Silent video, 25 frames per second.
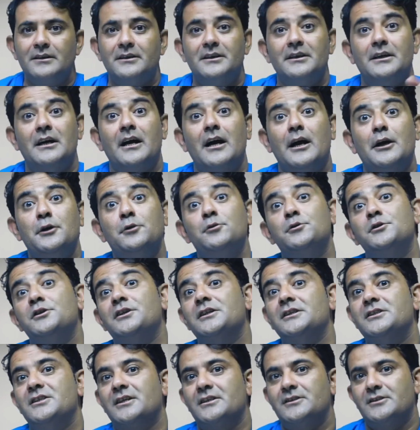कि आयुष
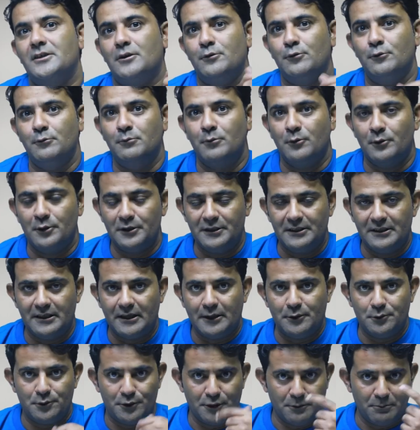की चर्चा खूब हो रही है
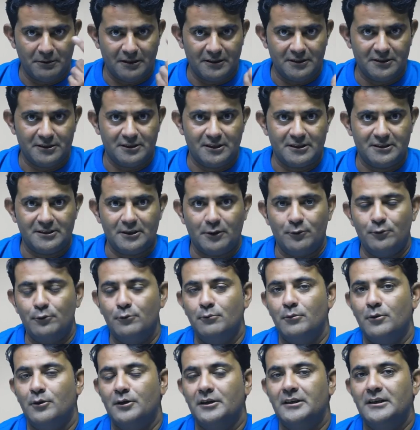आयुष शर्मा की चर्चा
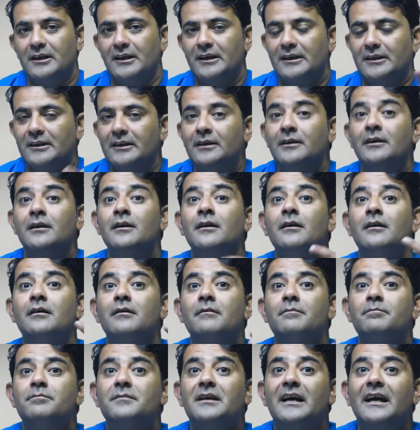खूब हो रही है लेकिन
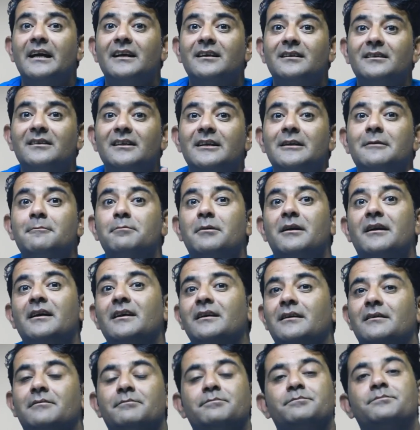एक्टिंग पर
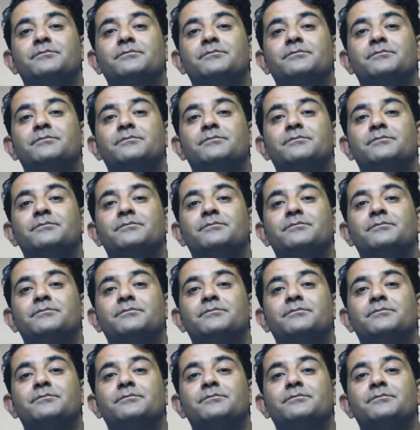नहीं